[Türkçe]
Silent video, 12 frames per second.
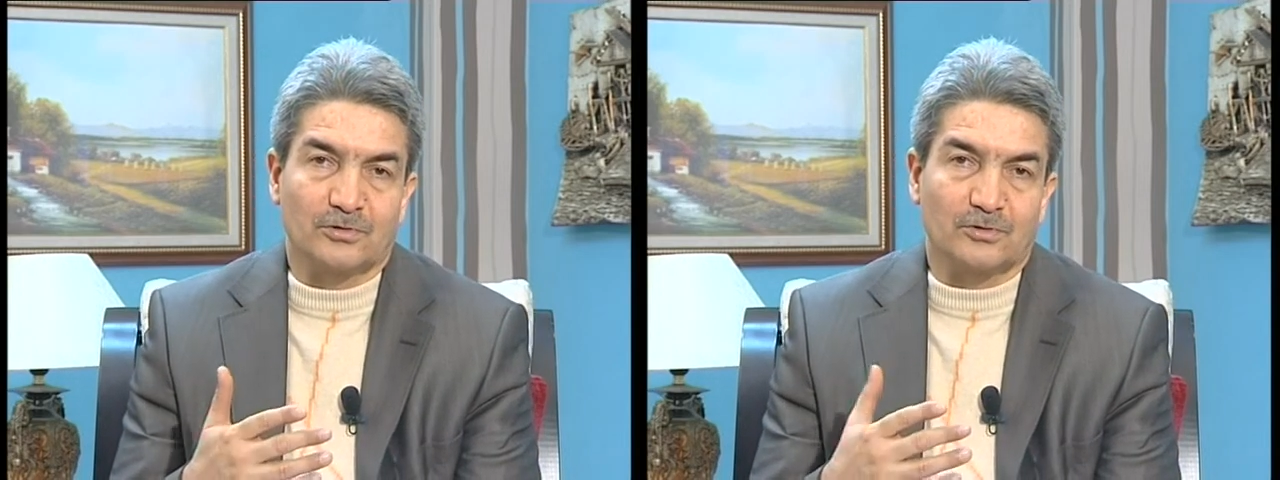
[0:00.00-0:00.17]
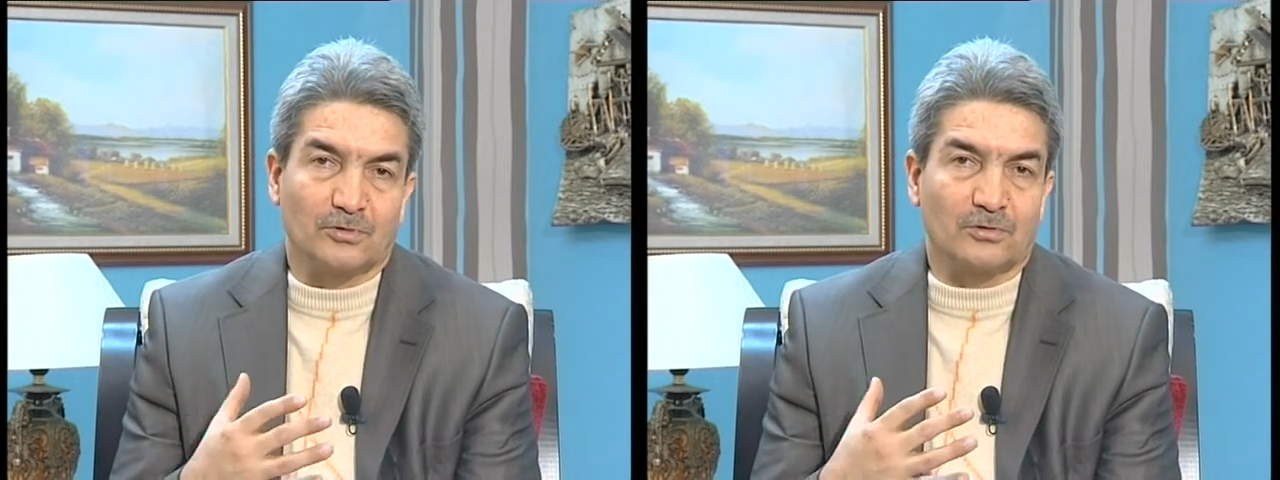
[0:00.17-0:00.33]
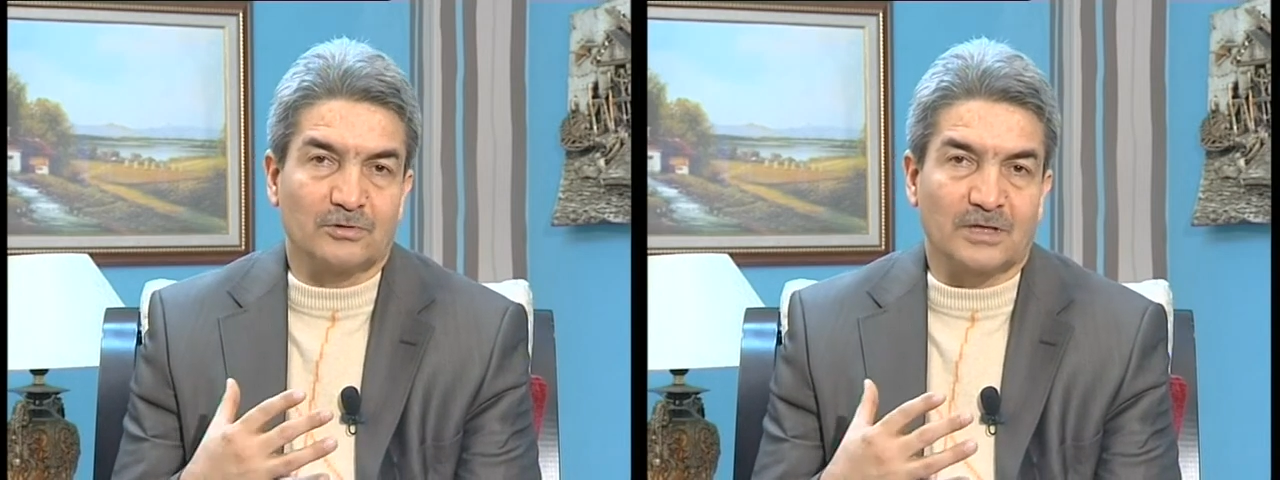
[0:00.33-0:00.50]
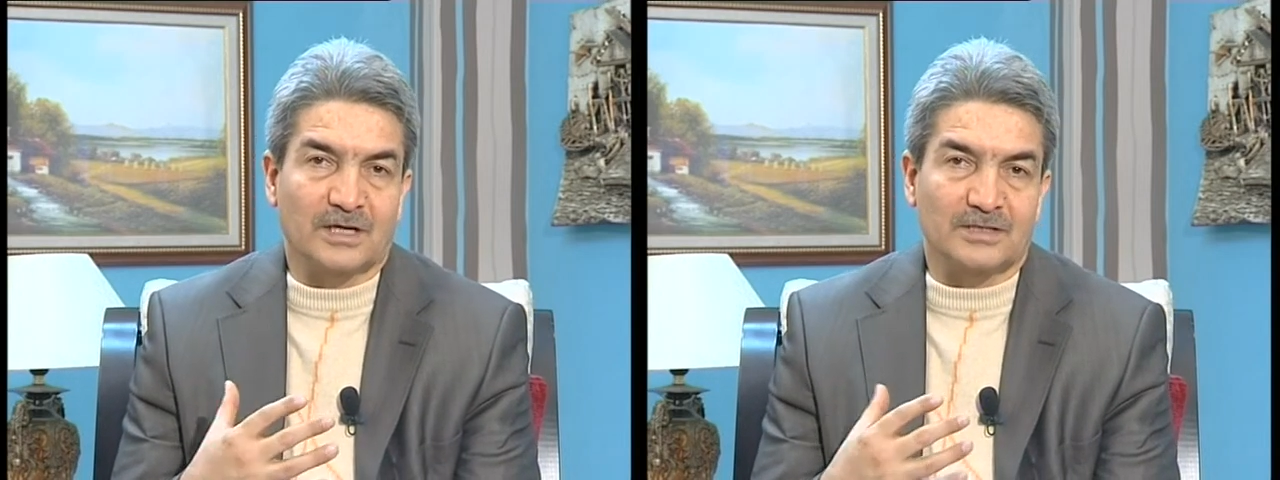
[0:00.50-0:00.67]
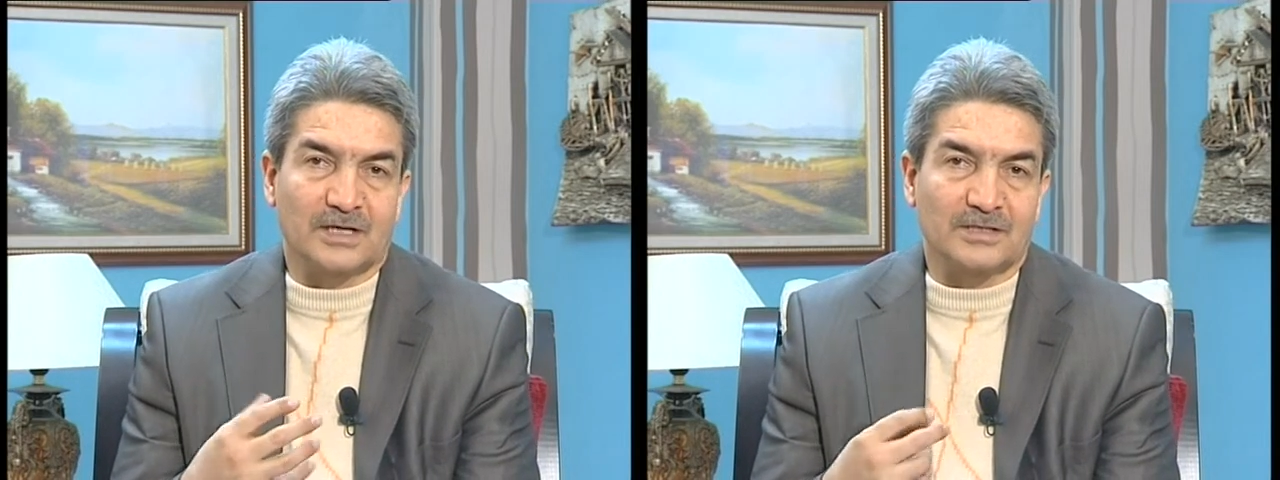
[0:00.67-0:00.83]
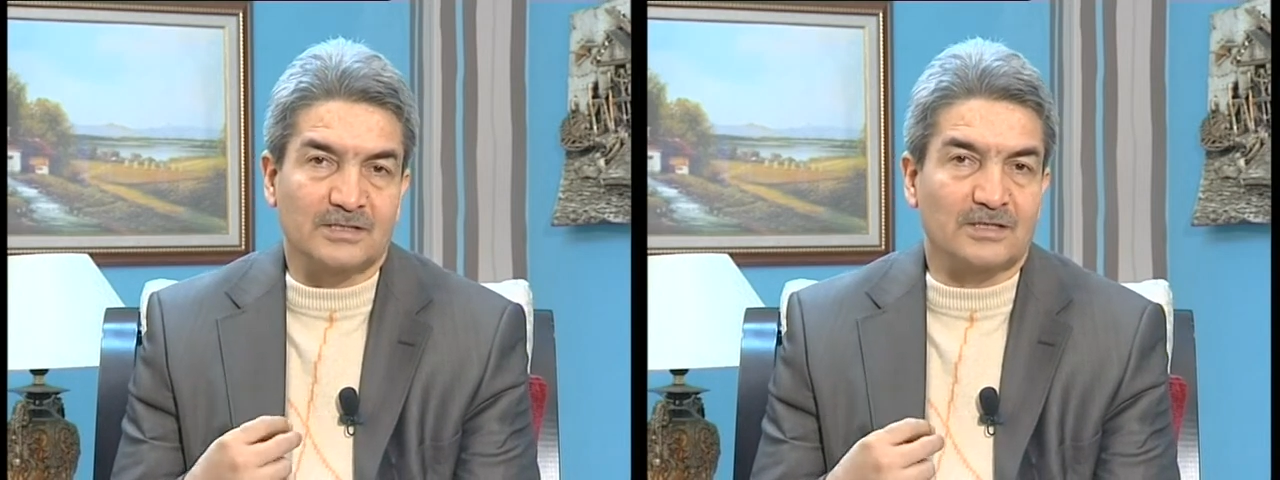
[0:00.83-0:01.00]
Onlar
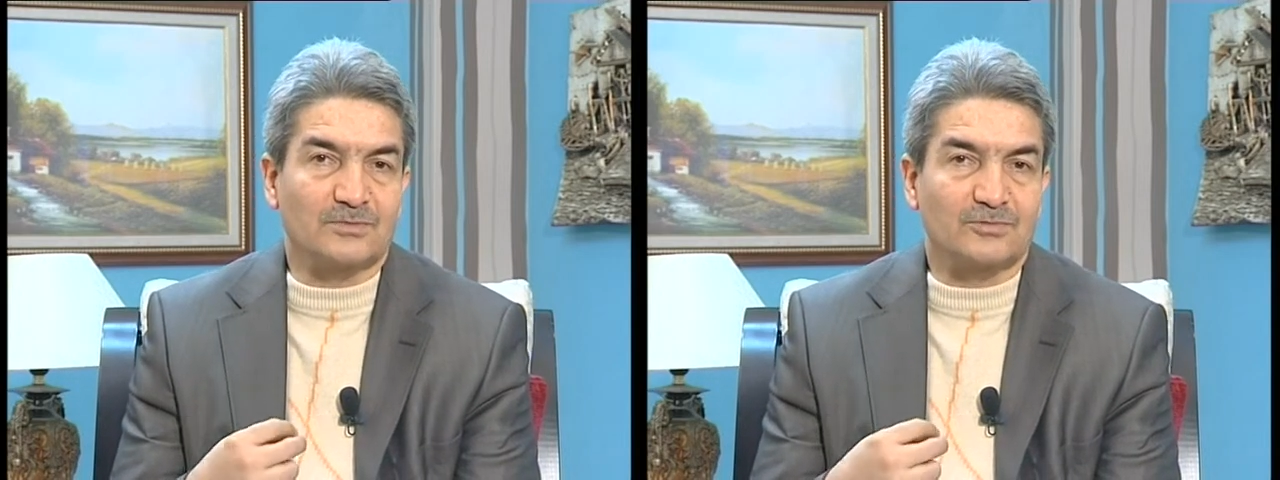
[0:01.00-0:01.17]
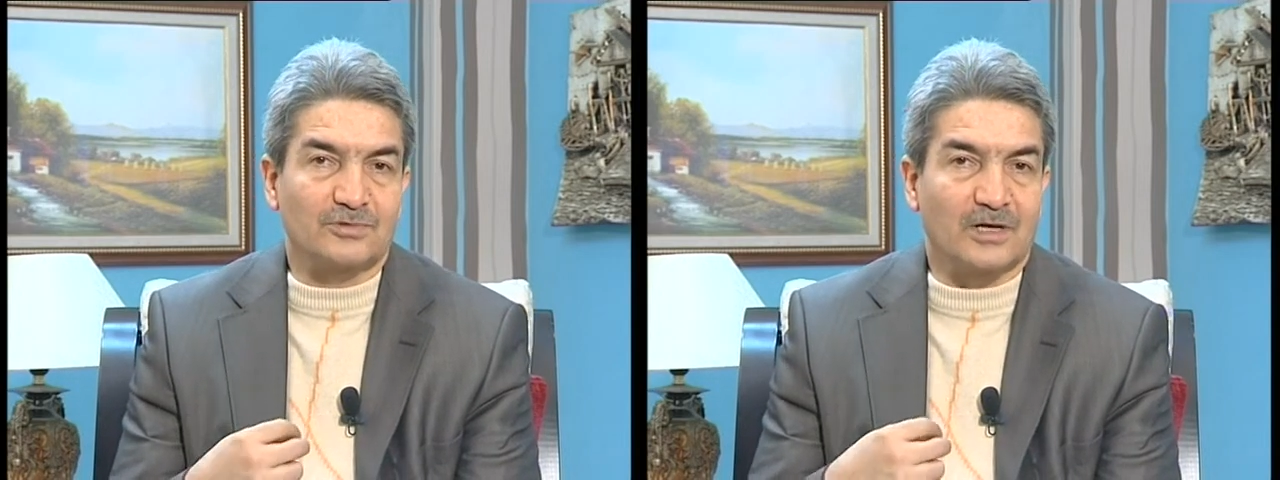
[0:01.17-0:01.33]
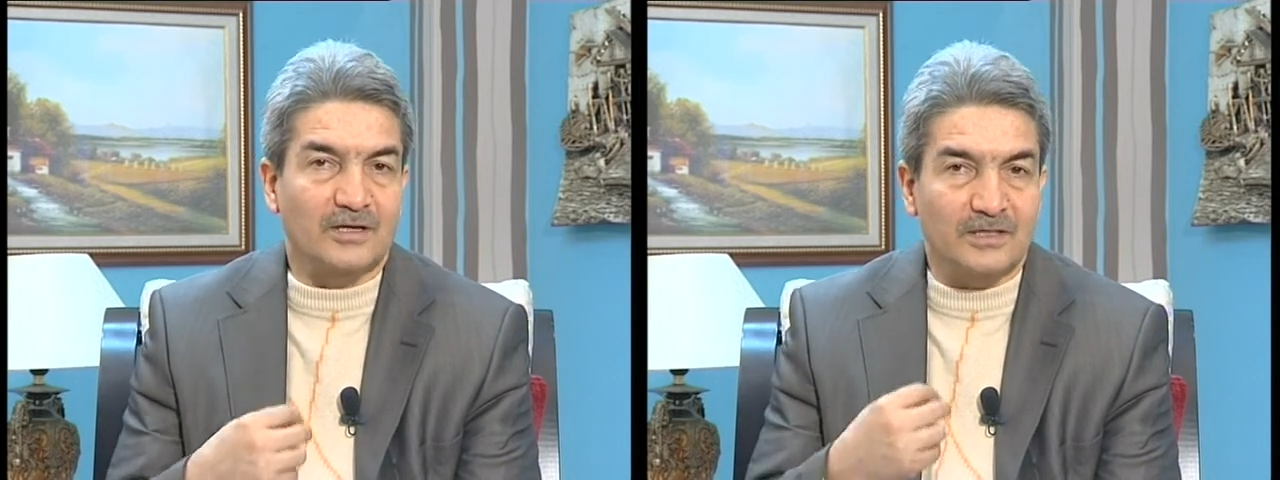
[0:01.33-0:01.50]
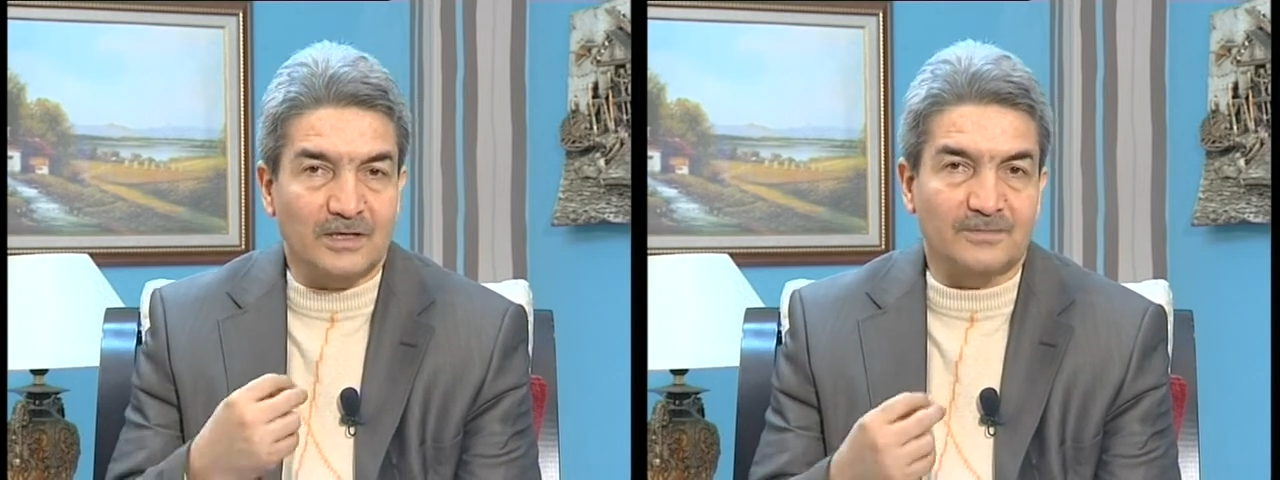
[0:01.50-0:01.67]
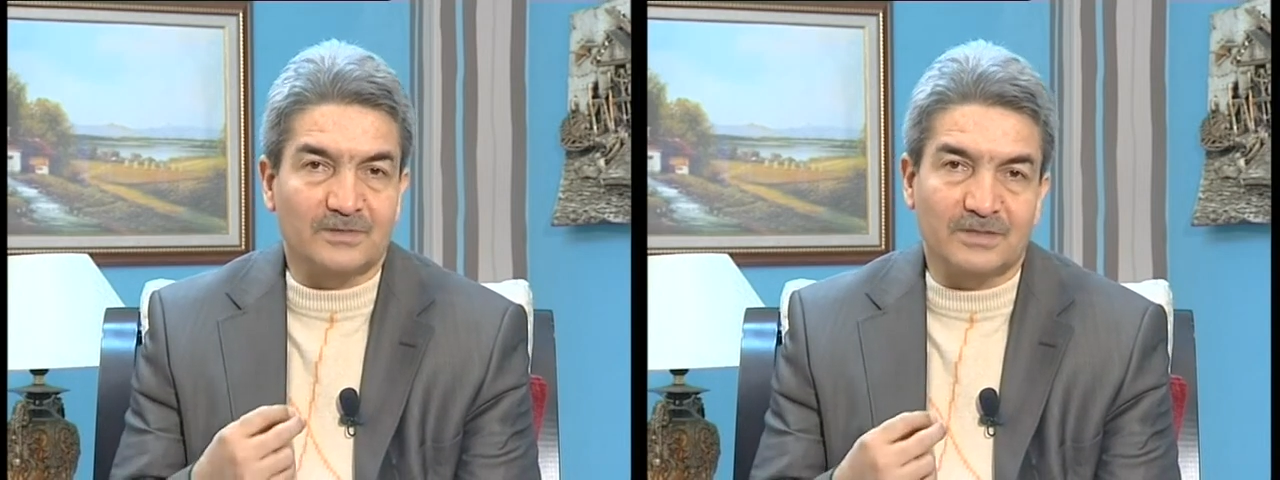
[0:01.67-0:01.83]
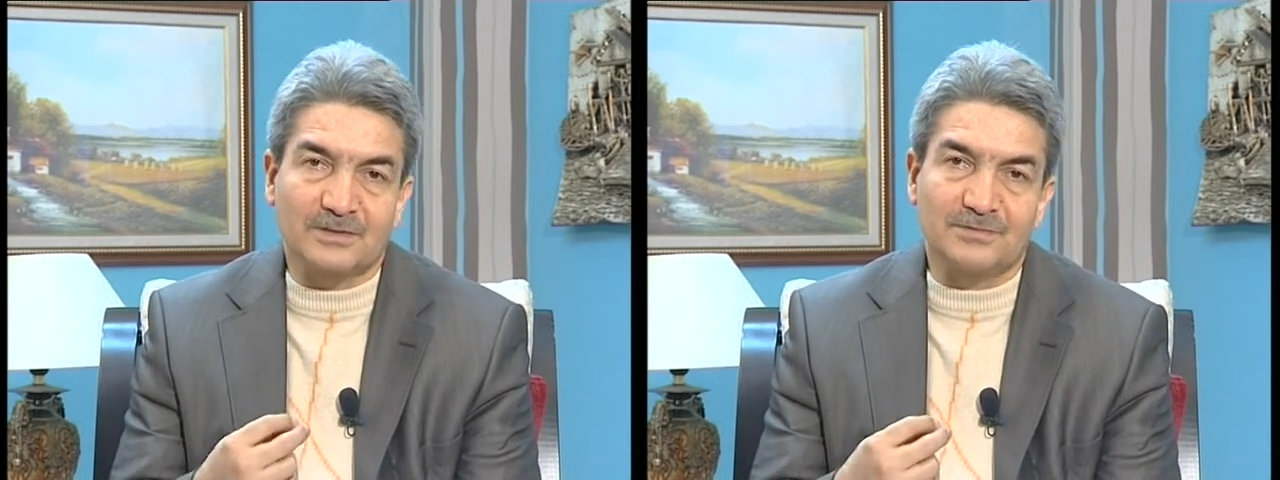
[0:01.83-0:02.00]
da Hz. Musa'nın
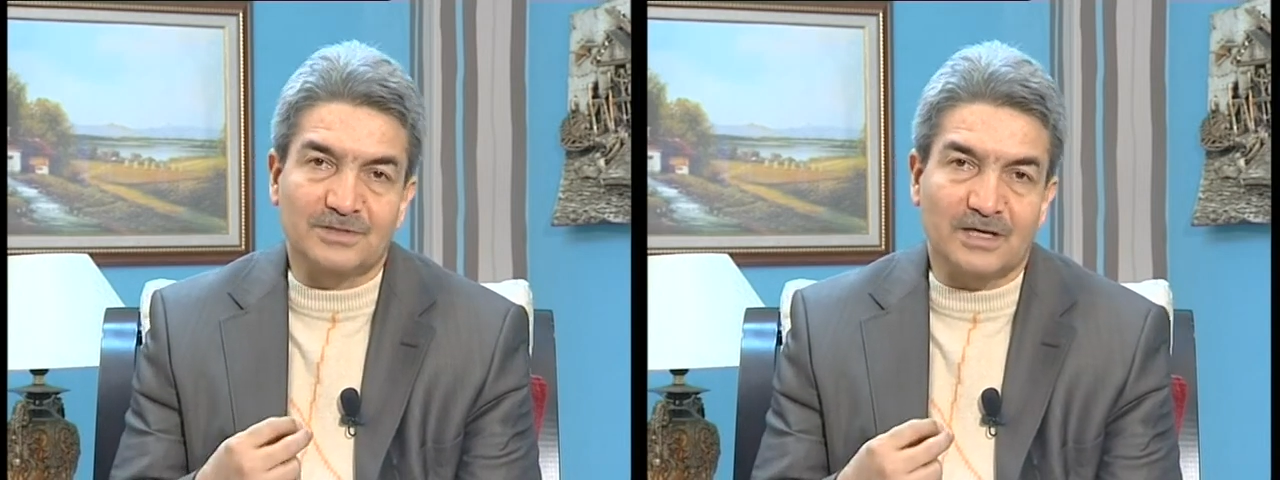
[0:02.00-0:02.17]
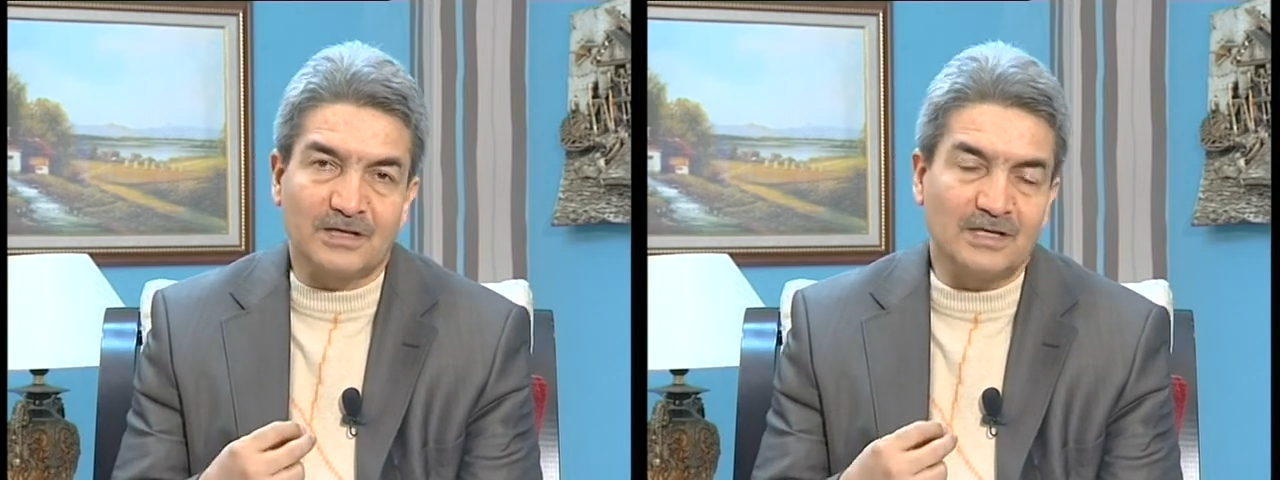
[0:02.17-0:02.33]
yaptığı gibi şeyi